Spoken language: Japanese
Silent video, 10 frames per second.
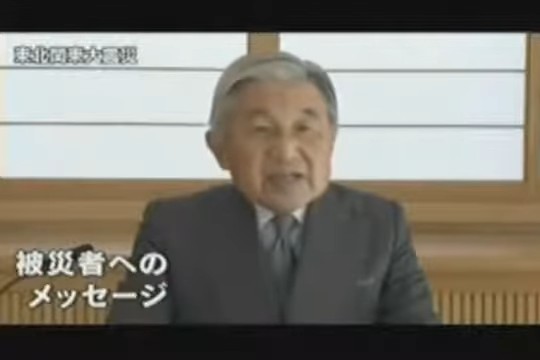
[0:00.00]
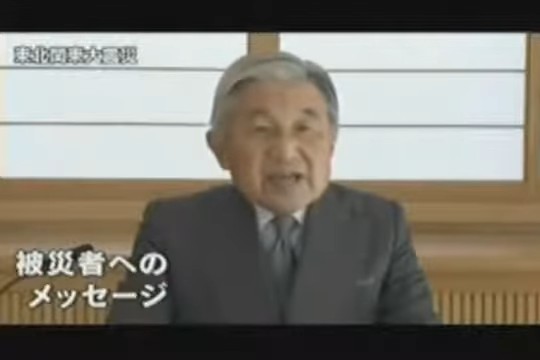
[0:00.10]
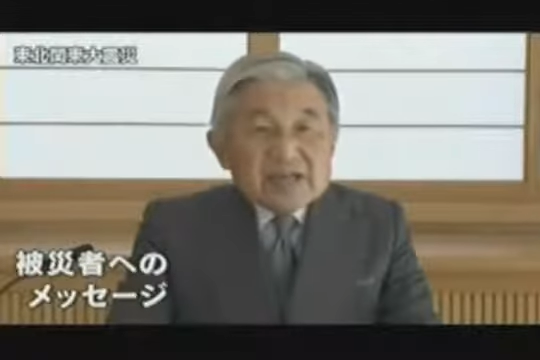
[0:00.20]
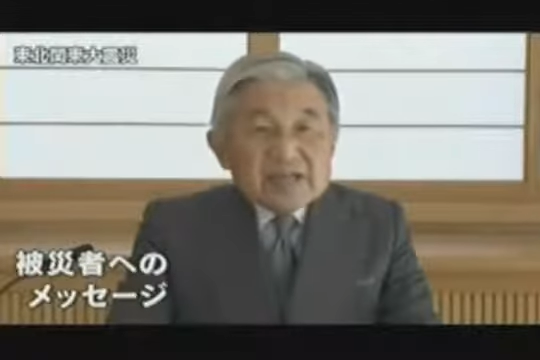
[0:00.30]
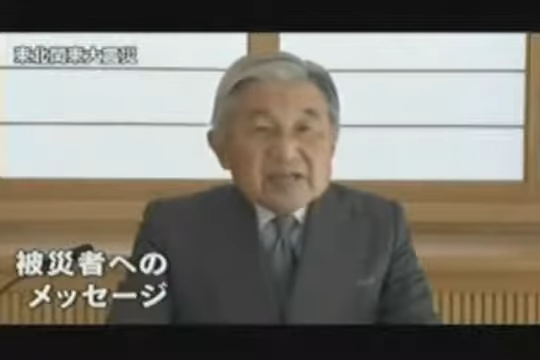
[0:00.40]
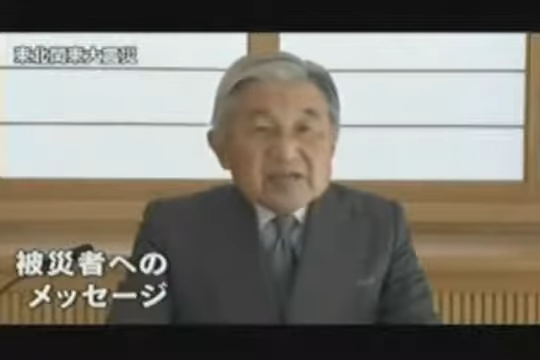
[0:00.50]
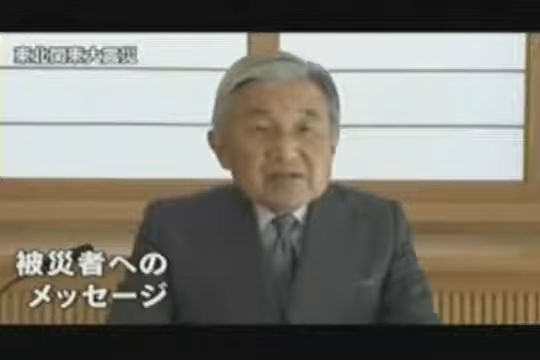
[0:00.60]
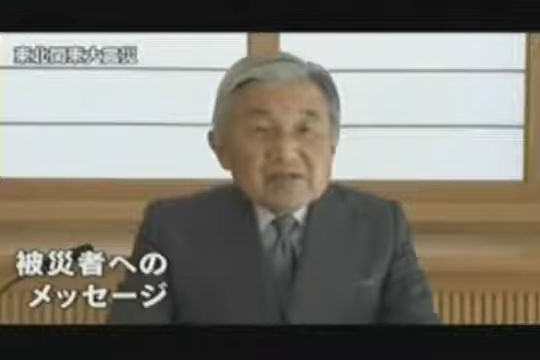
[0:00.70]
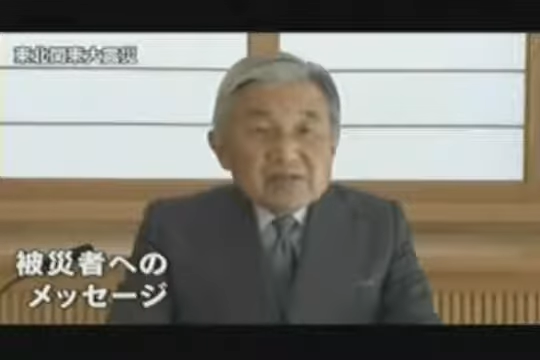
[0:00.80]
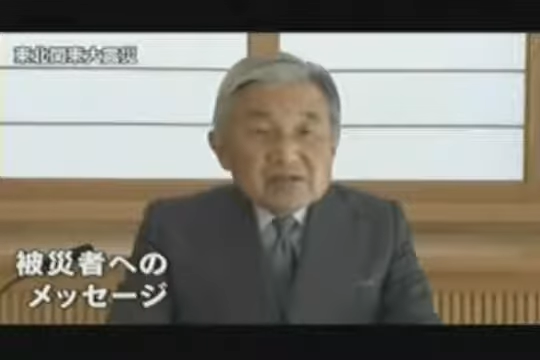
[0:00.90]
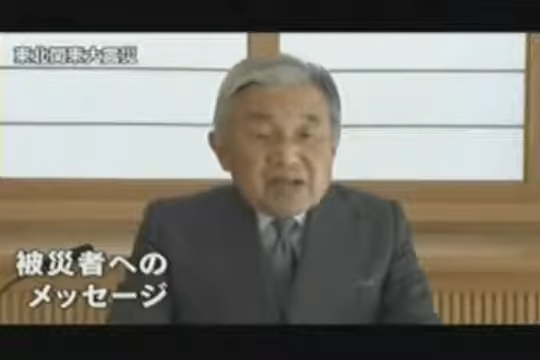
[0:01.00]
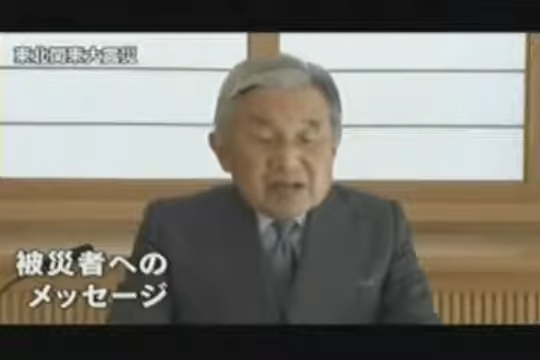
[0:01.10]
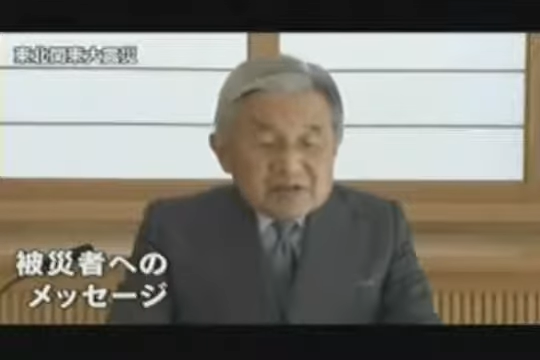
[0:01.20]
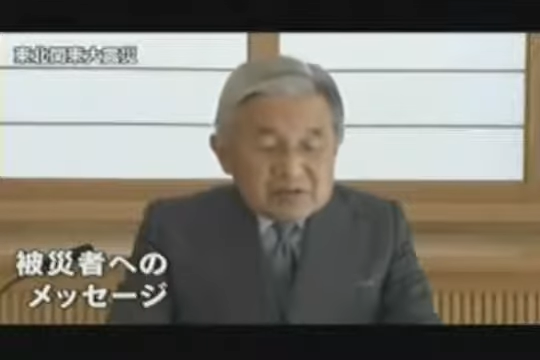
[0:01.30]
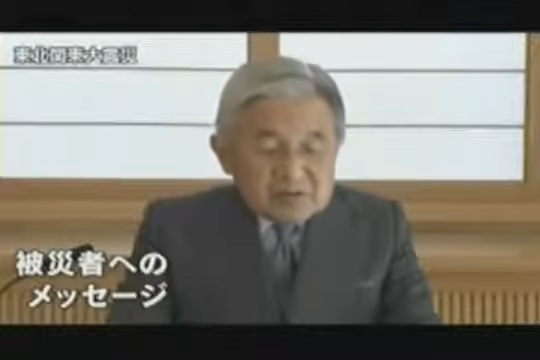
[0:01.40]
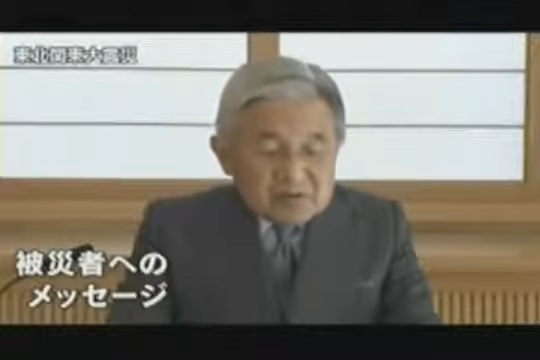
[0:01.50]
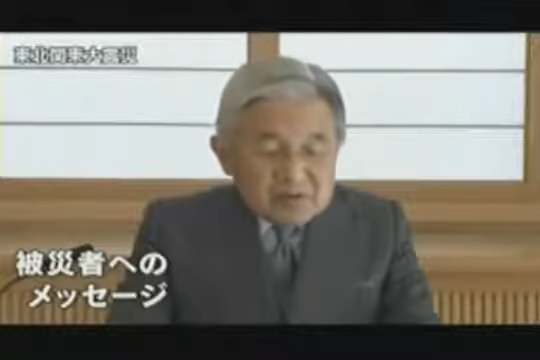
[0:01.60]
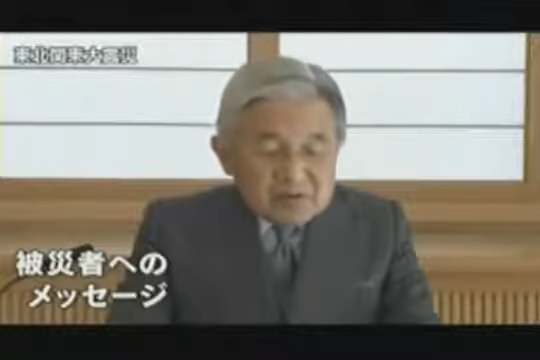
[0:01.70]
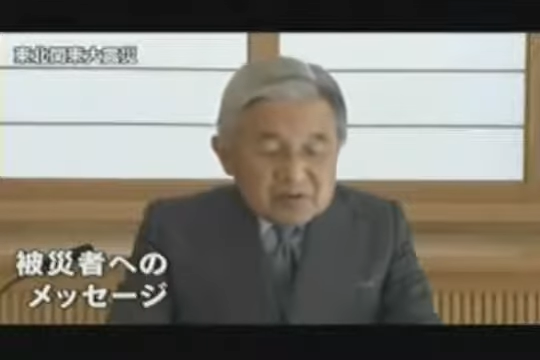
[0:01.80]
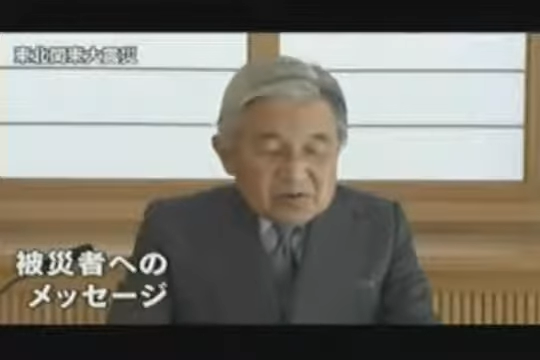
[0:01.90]
被災者と共にあるこ
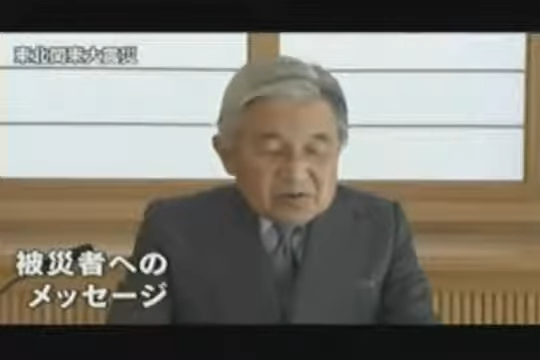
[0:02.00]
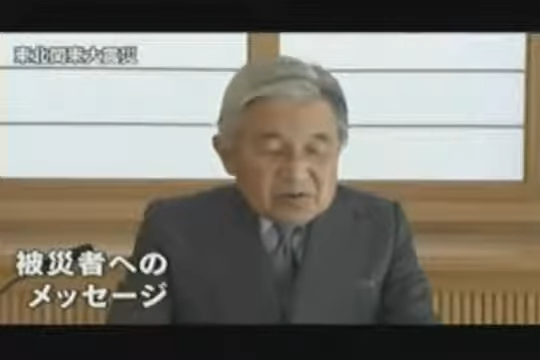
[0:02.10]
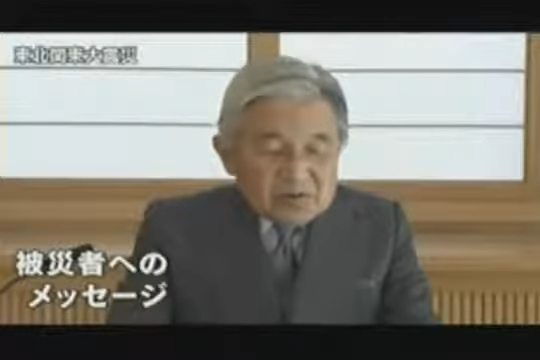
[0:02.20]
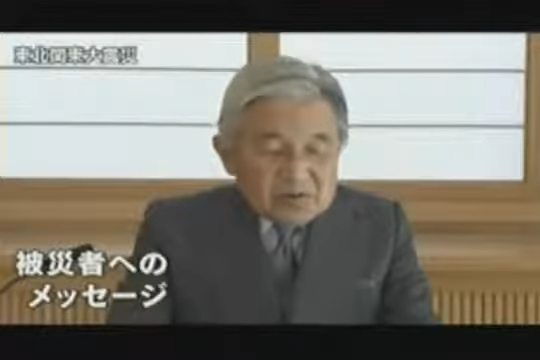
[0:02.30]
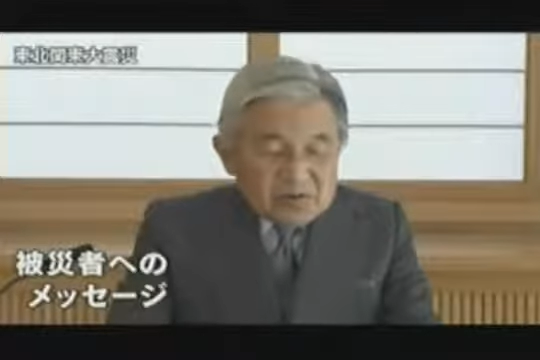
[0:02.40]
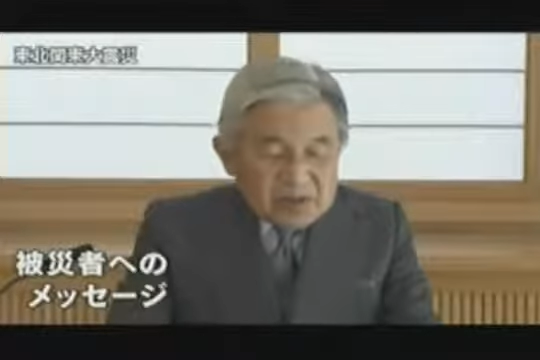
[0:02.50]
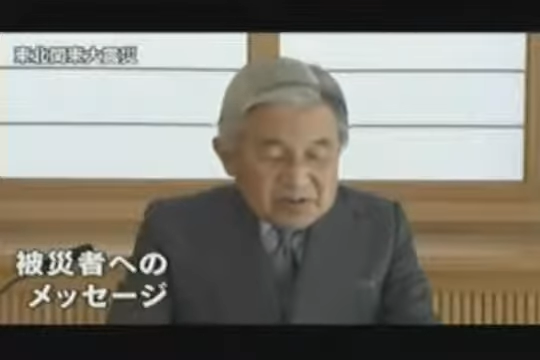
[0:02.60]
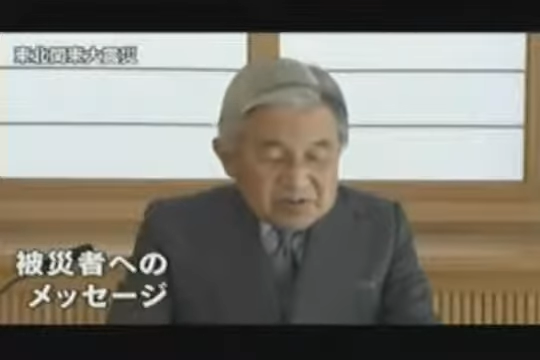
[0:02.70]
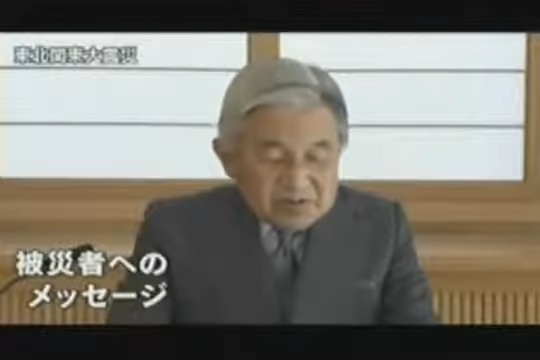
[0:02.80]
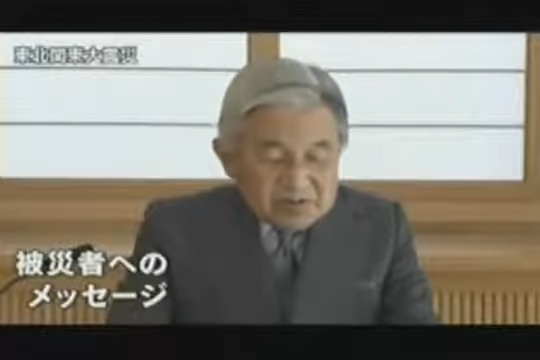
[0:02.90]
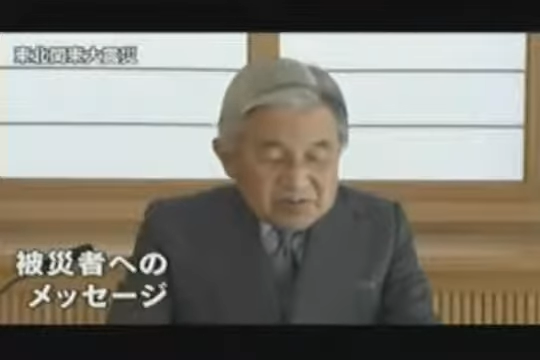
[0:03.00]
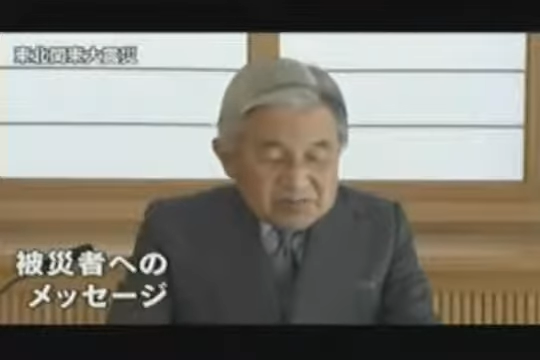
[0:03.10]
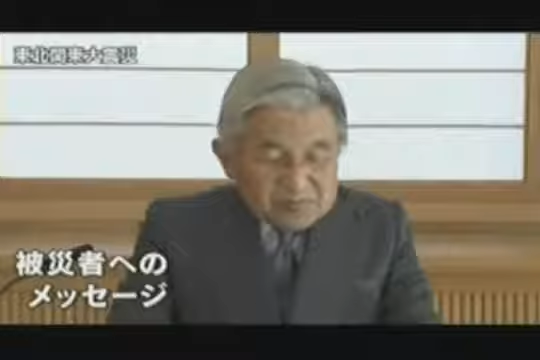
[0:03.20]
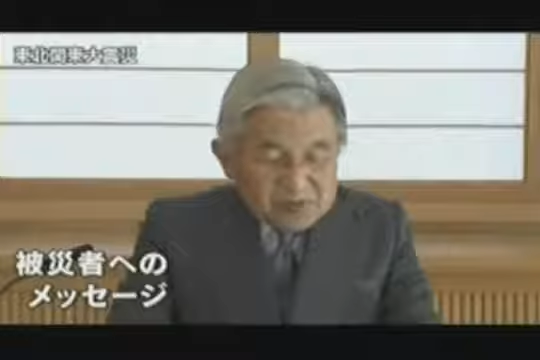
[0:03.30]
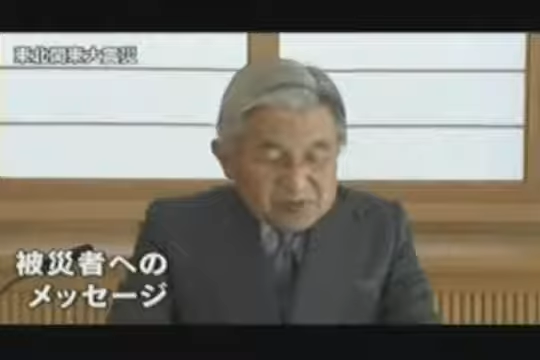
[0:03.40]
とのあるとの